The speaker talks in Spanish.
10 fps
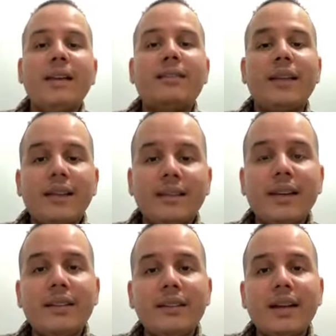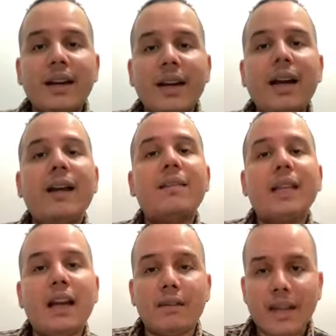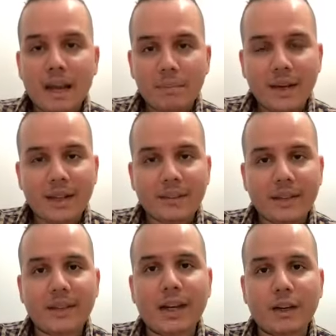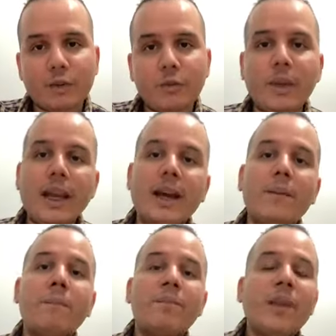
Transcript: Se dice que se traslada de la vieja plaza de la Cruz Vieja